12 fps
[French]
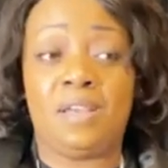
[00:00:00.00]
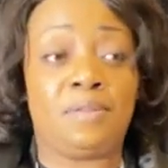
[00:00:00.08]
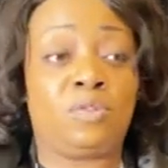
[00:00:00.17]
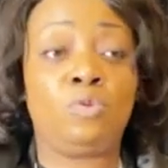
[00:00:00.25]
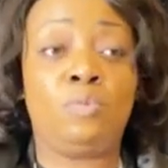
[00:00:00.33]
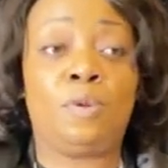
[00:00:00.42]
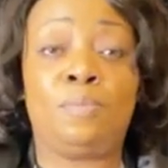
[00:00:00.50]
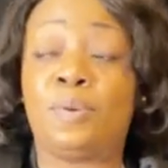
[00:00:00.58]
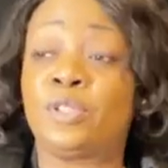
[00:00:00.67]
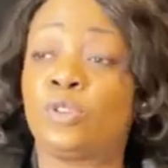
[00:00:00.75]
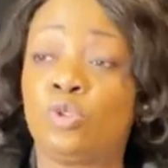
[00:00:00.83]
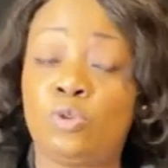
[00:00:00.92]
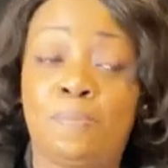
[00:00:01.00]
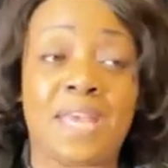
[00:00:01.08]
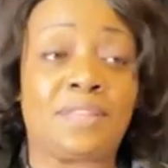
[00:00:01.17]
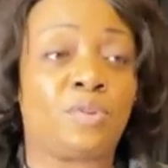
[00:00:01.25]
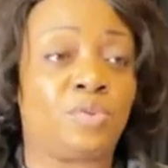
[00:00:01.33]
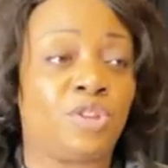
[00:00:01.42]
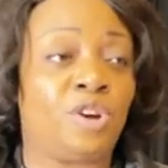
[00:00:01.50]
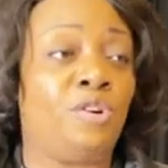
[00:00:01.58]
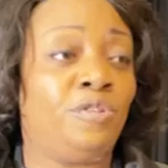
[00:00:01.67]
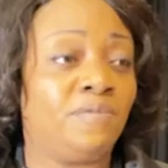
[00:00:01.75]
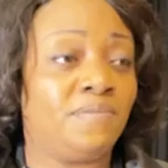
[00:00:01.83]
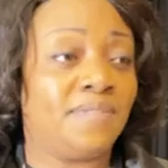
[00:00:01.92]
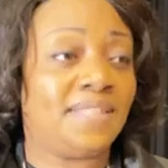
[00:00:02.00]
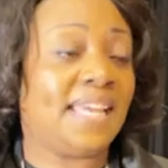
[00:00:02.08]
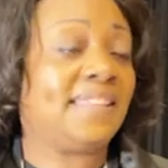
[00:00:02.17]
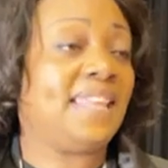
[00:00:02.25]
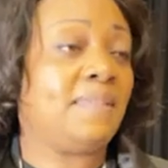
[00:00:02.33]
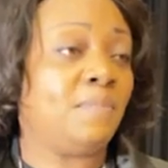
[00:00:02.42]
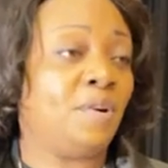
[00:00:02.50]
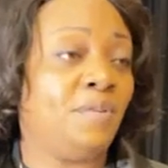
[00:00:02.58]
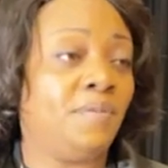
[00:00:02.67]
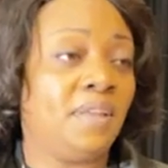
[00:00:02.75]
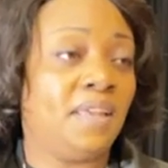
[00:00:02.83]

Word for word: Euh, tout le monde pense que tu perds ton temps, certainement.